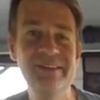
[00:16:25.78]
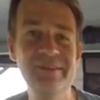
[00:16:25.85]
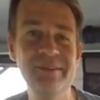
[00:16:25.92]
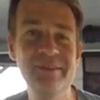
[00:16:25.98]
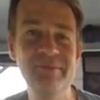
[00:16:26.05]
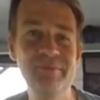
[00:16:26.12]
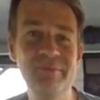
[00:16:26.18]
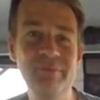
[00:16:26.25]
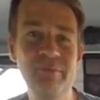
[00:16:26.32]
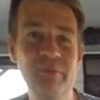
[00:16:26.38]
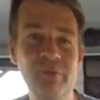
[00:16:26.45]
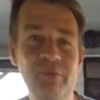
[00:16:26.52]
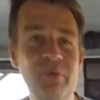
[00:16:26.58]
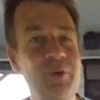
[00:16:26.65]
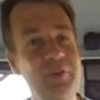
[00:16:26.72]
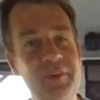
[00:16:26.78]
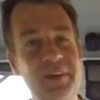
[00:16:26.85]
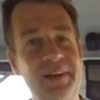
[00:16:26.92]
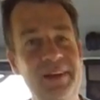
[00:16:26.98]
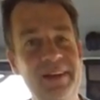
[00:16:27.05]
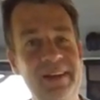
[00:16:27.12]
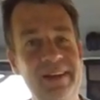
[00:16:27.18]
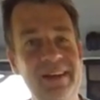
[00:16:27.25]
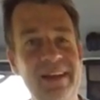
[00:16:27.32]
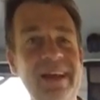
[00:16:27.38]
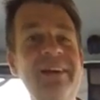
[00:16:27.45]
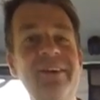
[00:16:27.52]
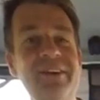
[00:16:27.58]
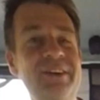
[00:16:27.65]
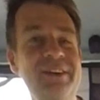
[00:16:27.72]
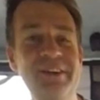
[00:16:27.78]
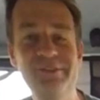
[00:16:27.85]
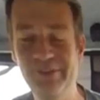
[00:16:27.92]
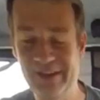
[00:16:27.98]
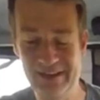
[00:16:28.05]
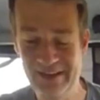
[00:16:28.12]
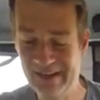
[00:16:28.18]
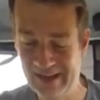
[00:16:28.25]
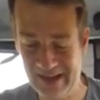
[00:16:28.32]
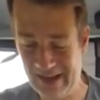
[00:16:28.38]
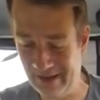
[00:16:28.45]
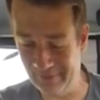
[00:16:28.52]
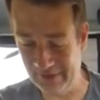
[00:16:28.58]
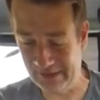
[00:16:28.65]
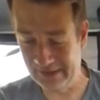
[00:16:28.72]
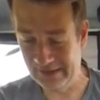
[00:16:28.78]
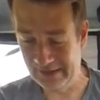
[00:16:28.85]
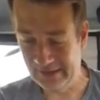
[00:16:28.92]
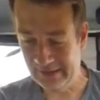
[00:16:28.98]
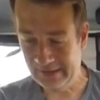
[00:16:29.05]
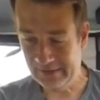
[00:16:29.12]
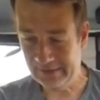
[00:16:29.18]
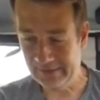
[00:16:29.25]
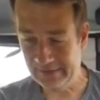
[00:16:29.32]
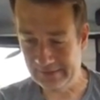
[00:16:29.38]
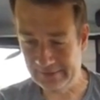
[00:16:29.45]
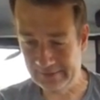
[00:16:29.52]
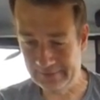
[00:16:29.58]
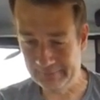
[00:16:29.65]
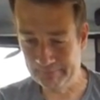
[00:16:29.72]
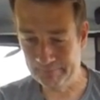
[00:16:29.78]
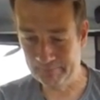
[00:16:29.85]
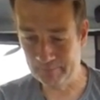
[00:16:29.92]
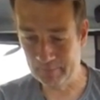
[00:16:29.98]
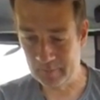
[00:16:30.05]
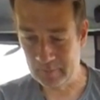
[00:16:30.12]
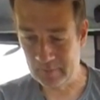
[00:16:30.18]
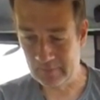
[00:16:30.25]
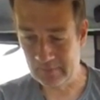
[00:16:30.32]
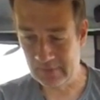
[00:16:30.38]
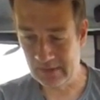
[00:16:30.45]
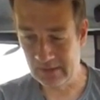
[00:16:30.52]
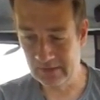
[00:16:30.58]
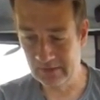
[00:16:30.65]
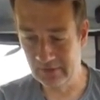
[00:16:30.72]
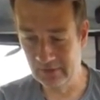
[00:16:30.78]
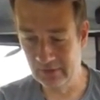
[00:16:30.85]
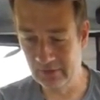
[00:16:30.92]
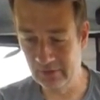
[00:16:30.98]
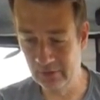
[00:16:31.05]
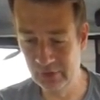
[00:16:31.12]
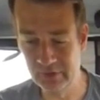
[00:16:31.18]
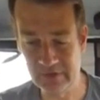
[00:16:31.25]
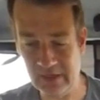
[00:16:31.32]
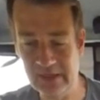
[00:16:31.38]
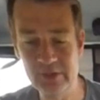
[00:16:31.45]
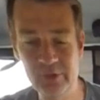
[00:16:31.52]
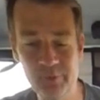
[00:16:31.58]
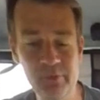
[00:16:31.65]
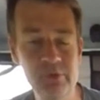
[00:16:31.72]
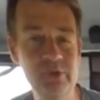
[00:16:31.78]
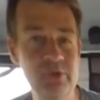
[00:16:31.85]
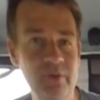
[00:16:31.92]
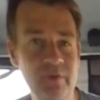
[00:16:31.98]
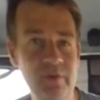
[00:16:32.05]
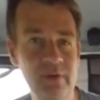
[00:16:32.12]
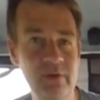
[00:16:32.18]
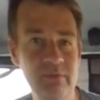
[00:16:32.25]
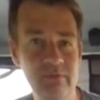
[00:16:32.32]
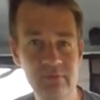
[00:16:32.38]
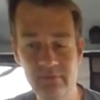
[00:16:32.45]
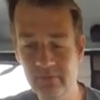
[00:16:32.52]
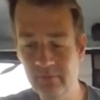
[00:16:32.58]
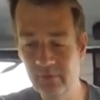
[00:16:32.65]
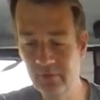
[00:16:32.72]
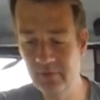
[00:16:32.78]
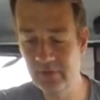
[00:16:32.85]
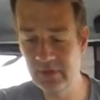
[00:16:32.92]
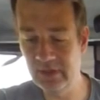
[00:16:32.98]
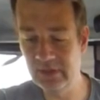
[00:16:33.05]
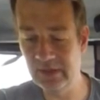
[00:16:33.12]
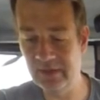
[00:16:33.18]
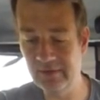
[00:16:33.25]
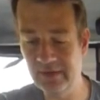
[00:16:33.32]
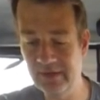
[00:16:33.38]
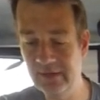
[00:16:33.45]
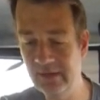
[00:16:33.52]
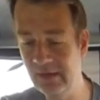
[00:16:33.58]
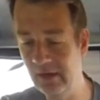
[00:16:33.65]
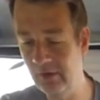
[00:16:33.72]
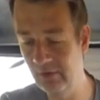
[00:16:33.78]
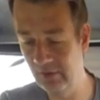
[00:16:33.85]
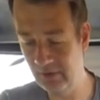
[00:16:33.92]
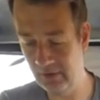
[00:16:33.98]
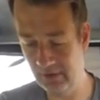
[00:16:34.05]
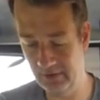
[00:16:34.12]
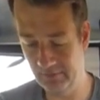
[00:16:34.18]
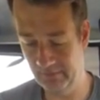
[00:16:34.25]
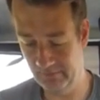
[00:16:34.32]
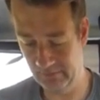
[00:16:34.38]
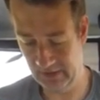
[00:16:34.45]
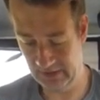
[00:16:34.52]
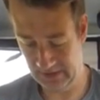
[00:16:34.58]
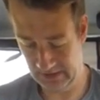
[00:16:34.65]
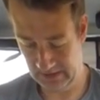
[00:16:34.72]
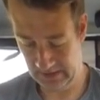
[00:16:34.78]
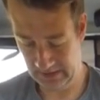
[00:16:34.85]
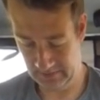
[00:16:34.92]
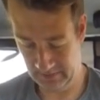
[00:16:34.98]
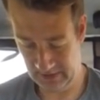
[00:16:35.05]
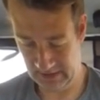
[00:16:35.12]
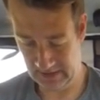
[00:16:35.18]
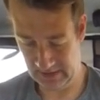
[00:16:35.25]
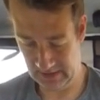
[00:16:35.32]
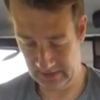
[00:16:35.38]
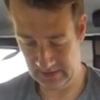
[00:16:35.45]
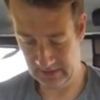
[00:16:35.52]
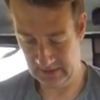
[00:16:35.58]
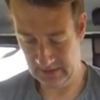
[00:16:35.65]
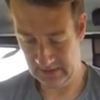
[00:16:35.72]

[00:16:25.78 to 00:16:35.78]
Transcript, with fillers: ähm, bevor sie dann lecker in die Pfanne kamen. Ähm, und als Spülschüssel nutze ich ihn tatsächlich auch, ähm, wenn ihr ihn nämlich dann